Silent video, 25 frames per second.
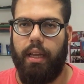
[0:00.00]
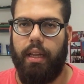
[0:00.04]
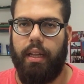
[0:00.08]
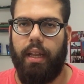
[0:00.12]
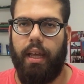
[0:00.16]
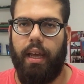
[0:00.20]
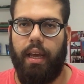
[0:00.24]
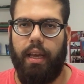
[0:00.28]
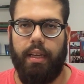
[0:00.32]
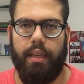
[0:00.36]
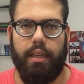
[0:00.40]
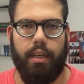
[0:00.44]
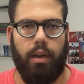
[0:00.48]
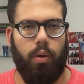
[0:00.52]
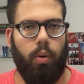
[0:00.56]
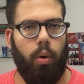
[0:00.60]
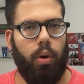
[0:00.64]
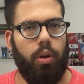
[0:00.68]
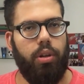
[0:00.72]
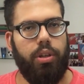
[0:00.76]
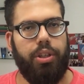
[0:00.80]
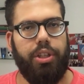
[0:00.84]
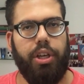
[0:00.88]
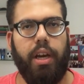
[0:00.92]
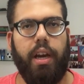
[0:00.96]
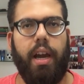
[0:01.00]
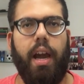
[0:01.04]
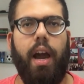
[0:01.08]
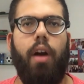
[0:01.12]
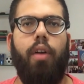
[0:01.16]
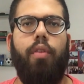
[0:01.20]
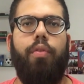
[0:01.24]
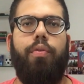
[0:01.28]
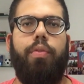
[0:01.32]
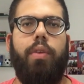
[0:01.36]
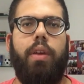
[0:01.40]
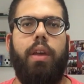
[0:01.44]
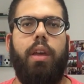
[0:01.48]
Né? Quando chegar
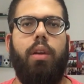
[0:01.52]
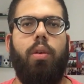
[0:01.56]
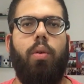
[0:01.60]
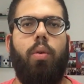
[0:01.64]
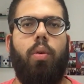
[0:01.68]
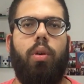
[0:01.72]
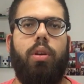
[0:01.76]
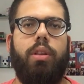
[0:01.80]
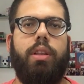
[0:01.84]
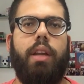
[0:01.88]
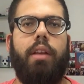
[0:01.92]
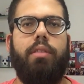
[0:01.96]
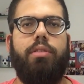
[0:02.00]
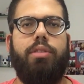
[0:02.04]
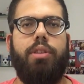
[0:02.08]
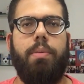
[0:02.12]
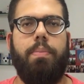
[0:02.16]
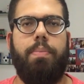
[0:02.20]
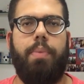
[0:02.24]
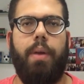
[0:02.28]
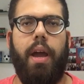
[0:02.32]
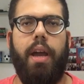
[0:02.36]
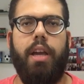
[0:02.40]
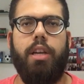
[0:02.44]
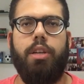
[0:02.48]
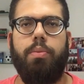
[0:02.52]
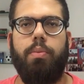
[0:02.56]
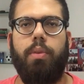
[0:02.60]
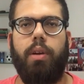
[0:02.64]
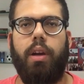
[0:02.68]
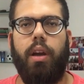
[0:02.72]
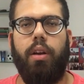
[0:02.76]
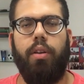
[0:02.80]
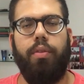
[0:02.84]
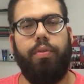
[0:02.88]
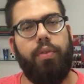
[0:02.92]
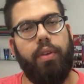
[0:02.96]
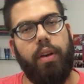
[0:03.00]
ao fim o contrato de empréstimo, que
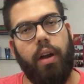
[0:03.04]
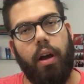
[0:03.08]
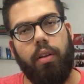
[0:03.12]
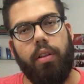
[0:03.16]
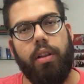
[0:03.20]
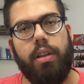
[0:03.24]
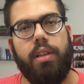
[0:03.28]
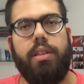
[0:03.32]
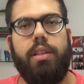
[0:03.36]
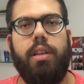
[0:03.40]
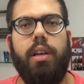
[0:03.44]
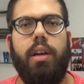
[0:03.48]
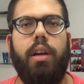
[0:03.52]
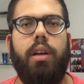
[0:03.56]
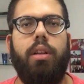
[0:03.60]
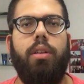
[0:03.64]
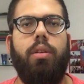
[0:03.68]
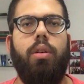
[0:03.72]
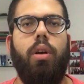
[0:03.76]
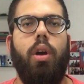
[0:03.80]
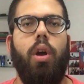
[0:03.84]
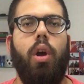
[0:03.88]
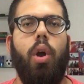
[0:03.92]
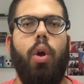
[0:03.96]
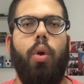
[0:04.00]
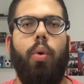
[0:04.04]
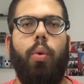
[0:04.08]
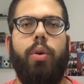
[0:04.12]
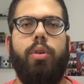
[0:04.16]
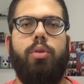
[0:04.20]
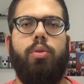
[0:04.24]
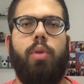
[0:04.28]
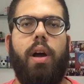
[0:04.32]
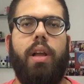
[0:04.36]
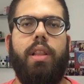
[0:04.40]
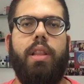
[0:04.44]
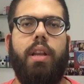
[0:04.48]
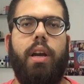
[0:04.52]
é no final desse ano, o
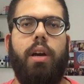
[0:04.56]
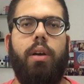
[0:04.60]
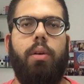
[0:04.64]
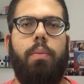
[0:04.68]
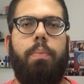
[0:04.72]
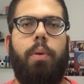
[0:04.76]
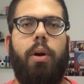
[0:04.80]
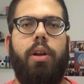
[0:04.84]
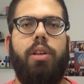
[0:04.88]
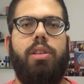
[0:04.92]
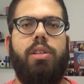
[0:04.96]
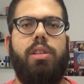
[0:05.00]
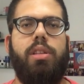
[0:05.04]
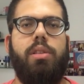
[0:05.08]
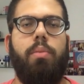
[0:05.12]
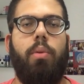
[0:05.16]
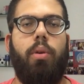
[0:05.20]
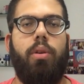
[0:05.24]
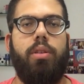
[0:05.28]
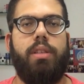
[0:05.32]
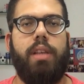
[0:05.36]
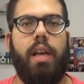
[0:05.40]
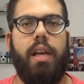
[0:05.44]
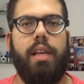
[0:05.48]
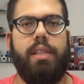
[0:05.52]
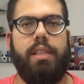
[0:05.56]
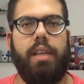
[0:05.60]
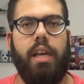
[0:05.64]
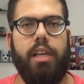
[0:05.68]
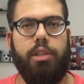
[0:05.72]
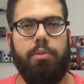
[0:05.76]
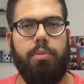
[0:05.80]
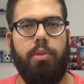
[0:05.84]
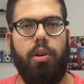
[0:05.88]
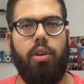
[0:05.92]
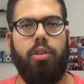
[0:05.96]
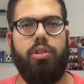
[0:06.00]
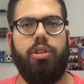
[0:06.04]
esquadrão pode desembolsar
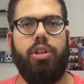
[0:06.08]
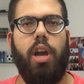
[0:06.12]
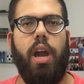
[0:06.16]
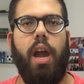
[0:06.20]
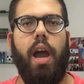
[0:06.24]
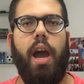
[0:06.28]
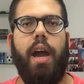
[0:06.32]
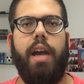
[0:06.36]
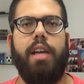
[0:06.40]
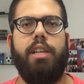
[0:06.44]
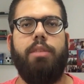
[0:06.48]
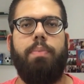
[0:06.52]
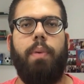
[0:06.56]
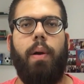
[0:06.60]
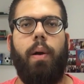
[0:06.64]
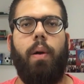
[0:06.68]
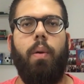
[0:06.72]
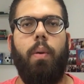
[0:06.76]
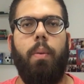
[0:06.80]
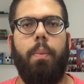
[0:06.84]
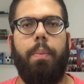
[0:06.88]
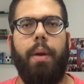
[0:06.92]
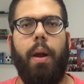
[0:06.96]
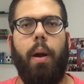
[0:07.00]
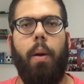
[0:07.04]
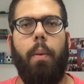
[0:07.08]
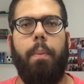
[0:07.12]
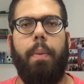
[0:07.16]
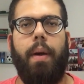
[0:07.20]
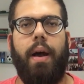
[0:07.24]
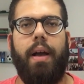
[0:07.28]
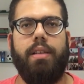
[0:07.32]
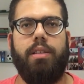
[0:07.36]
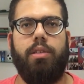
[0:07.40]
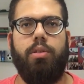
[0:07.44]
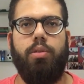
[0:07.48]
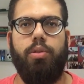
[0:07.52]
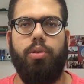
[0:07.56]
7 milhões de reais para comprar o
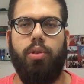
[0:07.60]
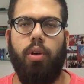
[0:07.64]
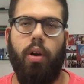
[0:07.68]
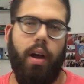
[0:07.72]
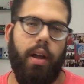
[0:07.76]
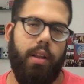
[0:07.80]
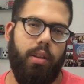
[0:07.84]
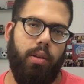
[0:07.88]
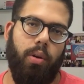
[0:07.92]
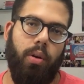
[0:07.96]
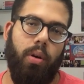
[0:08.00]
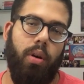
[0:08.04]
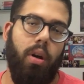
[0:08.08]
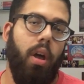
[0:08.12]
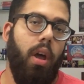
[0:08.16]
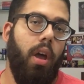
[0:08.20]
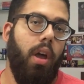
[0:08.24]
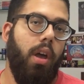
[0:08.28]
passe do jogador.